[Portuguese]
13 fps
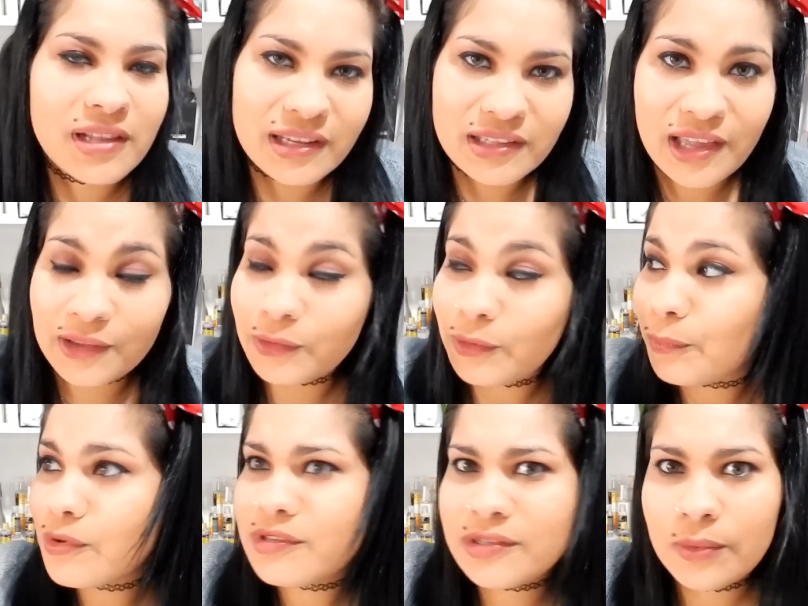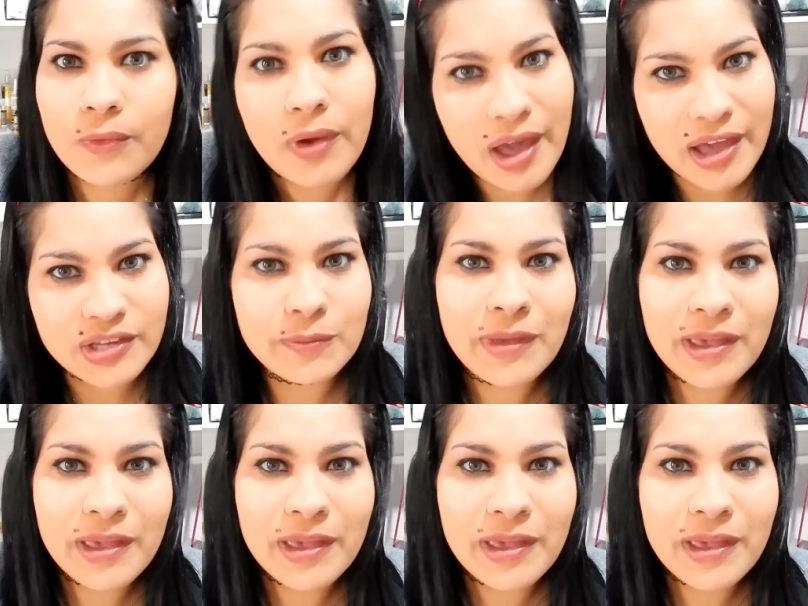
hidratado e por 5 reais,